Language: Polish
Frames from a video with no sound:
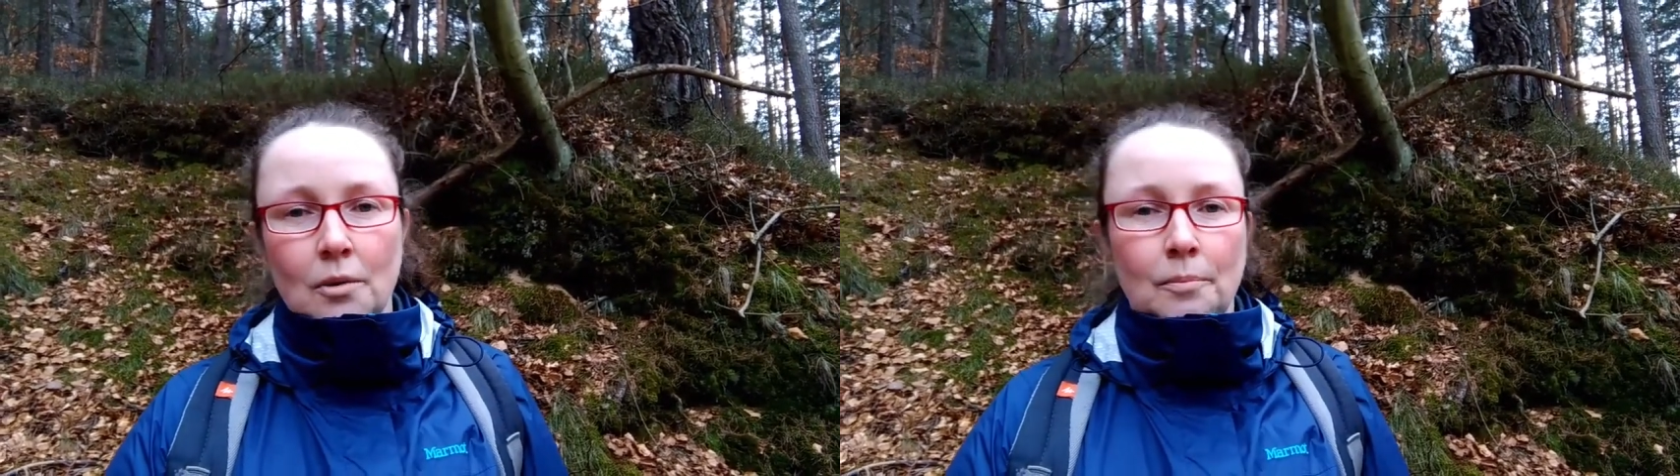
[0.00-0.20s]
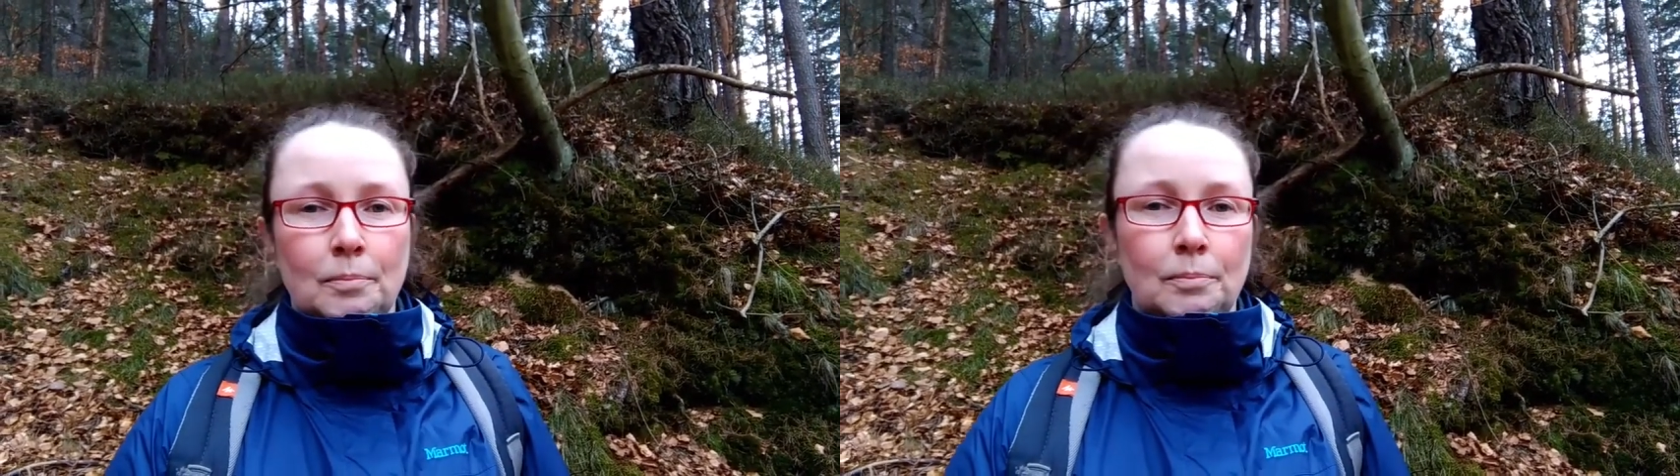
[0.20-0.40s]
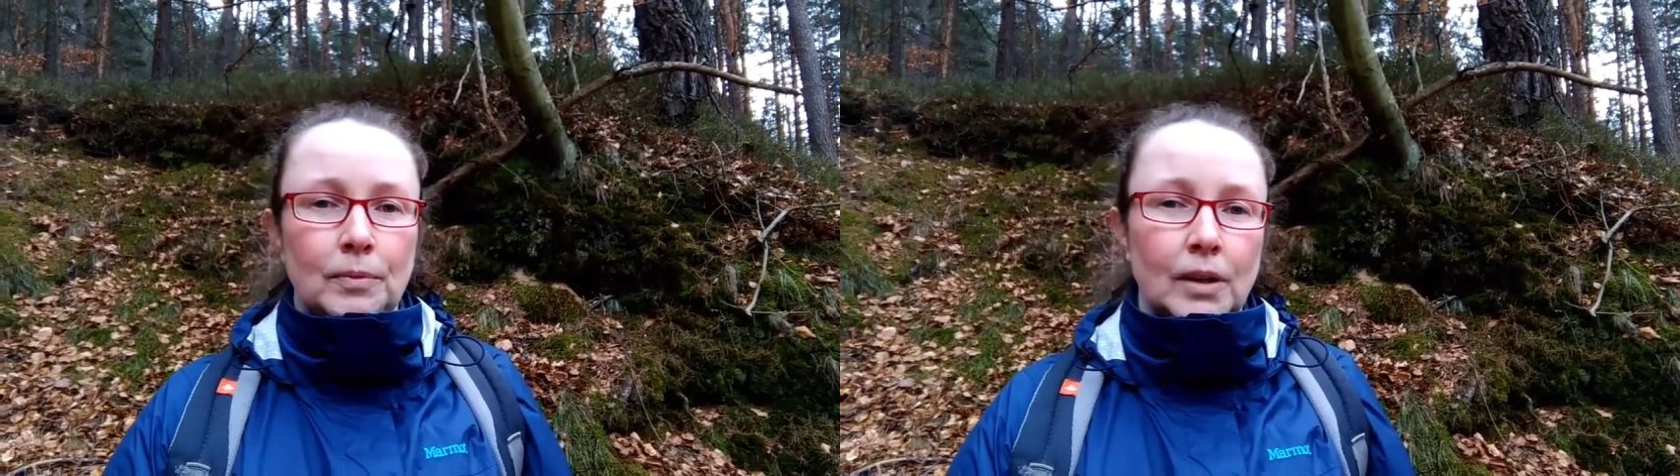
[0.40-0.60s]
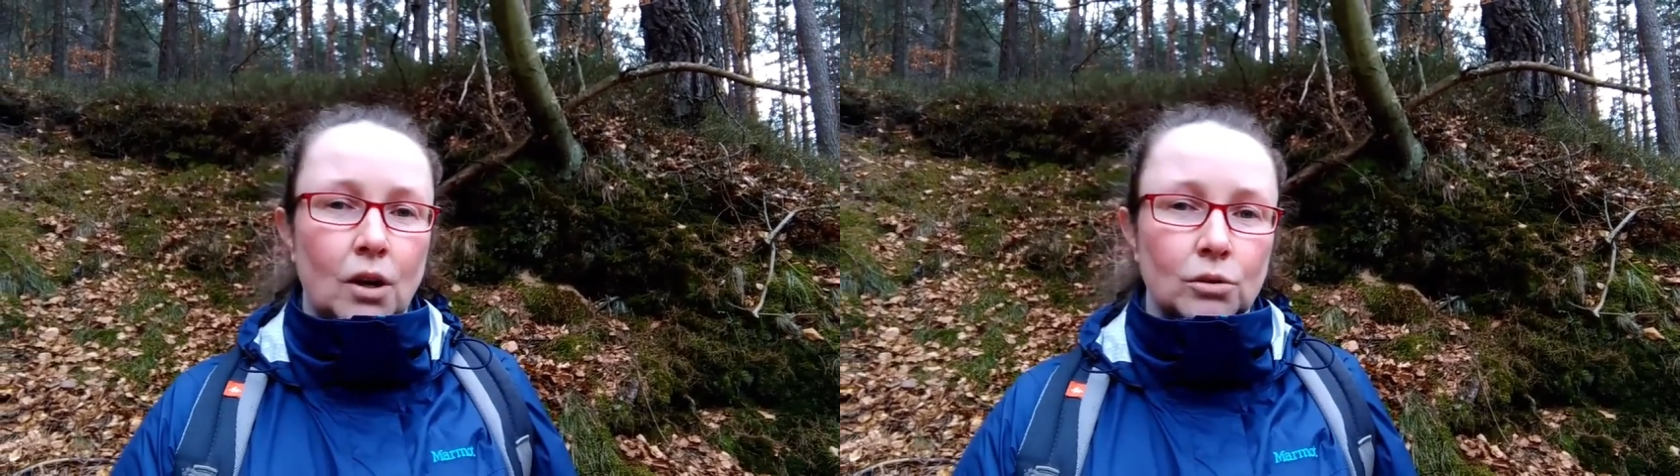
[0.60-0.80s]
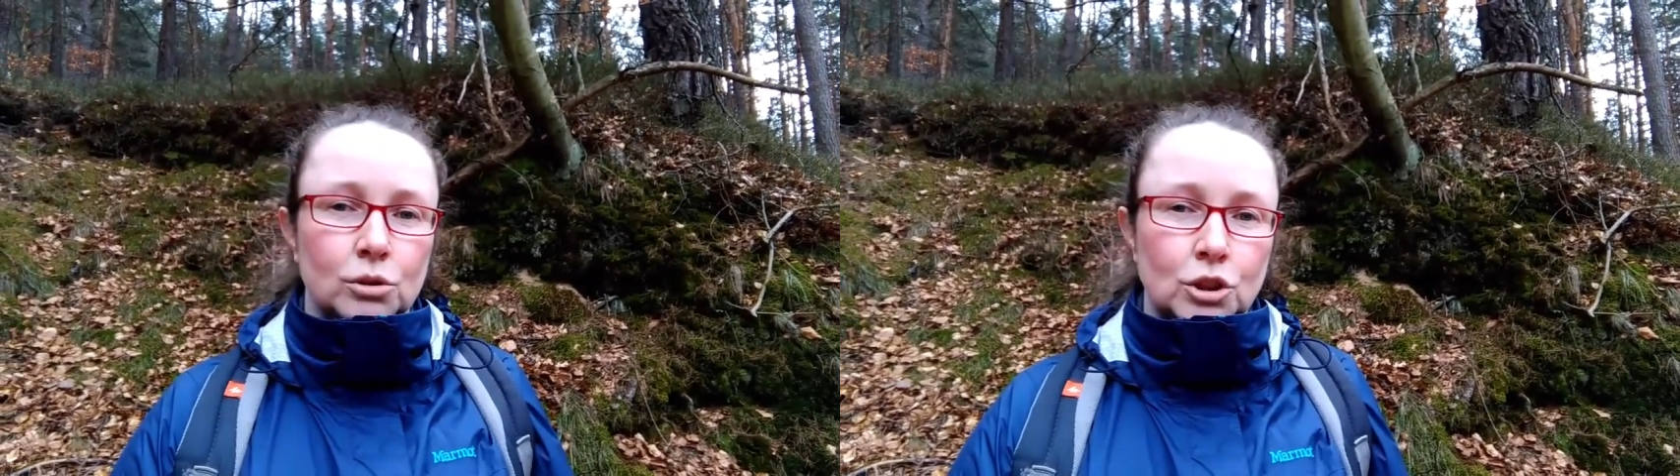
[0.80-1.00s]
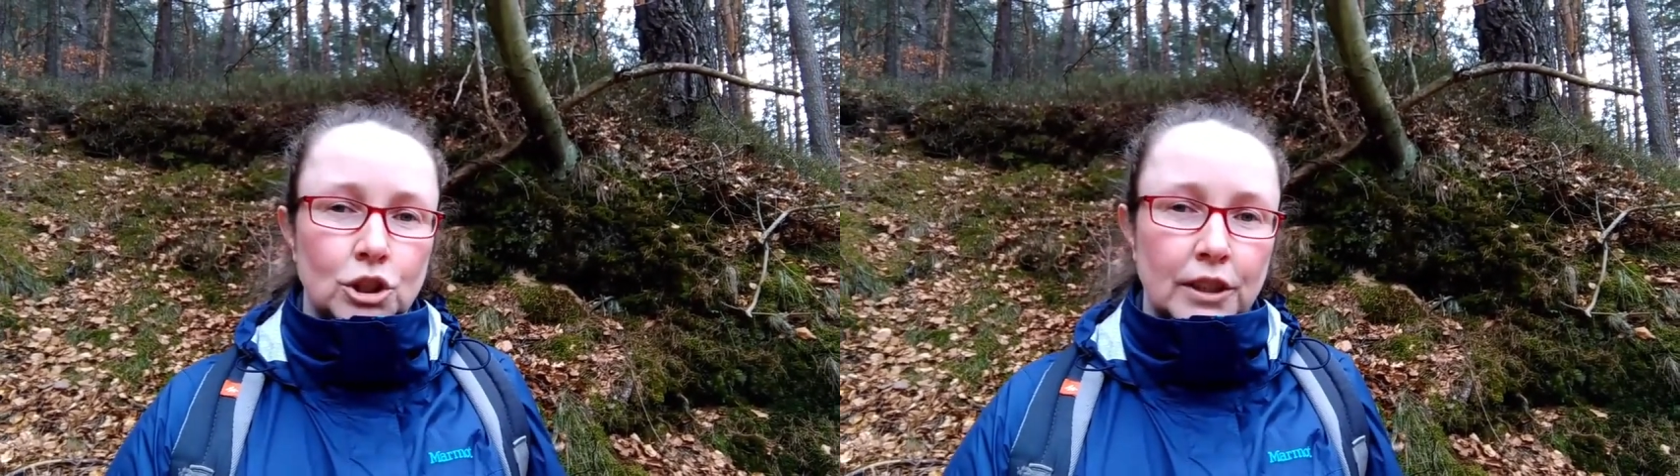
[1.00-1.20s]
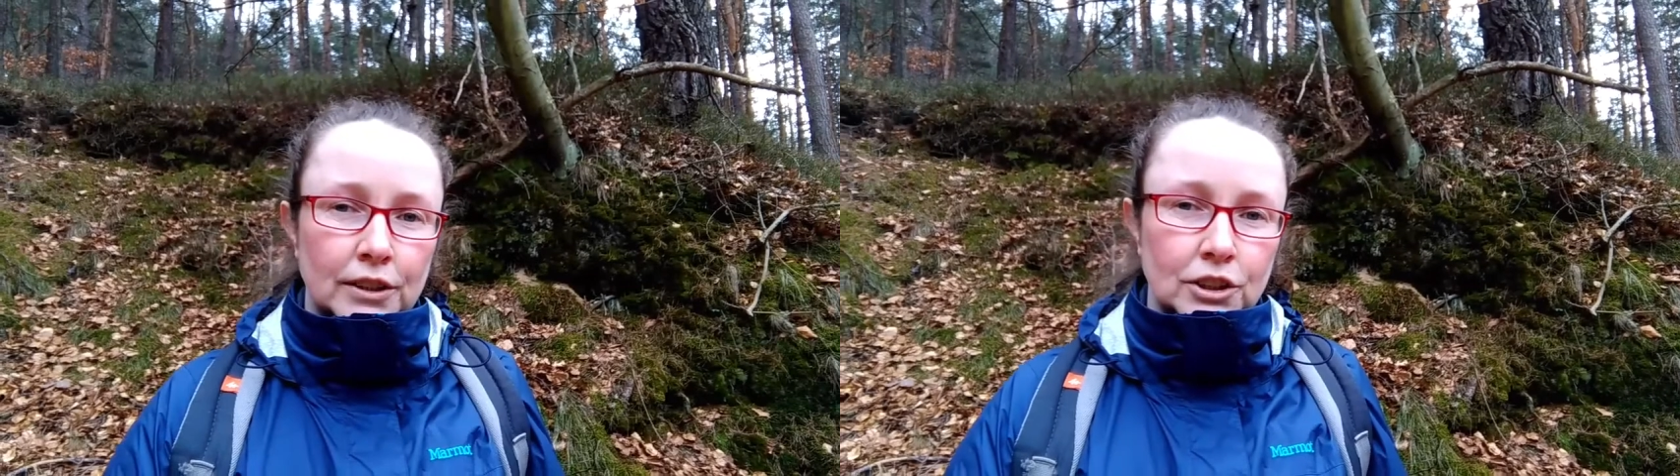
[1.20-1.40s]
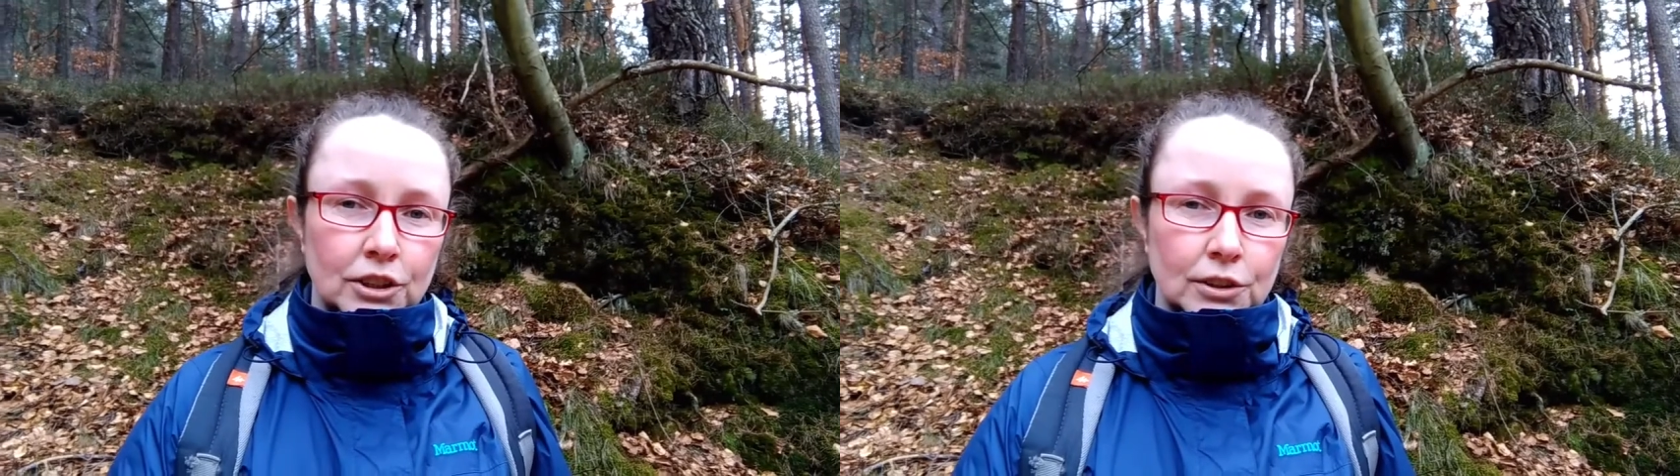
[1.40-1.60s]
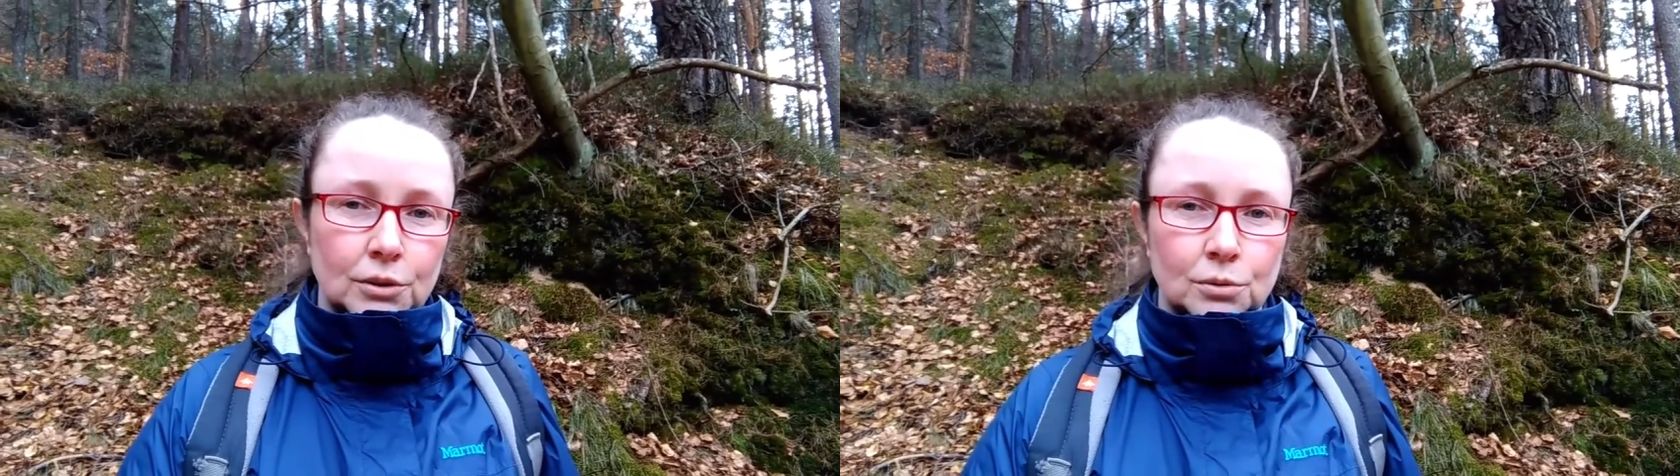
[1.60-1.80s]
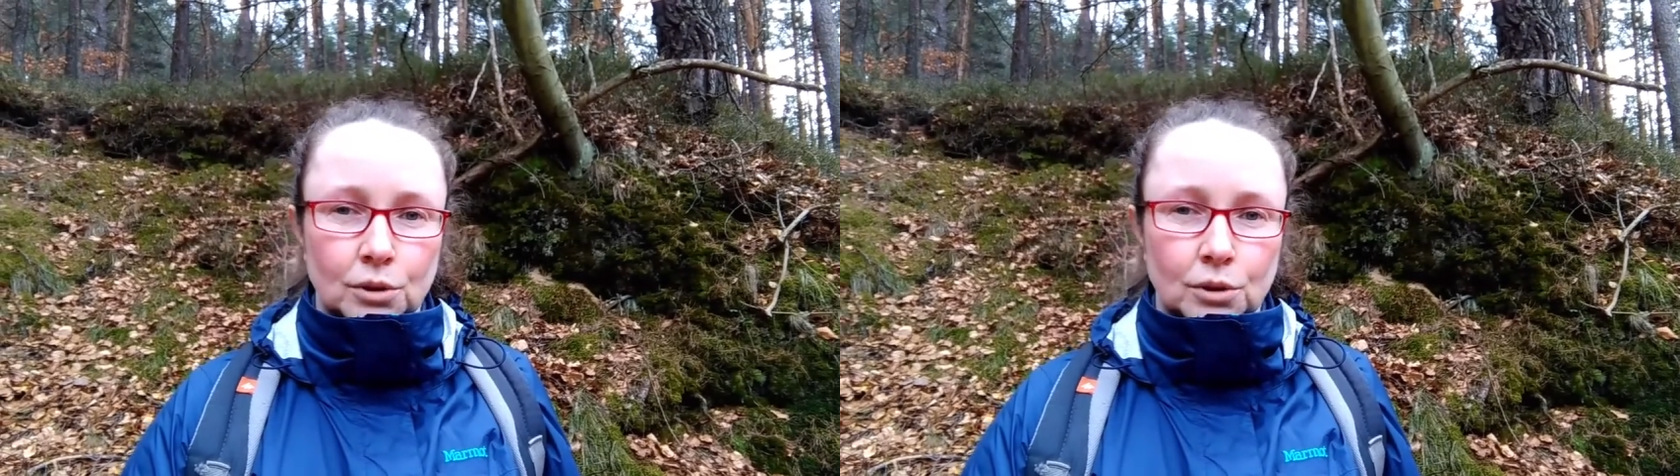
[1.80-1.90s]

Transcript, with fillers: mm, no, od 40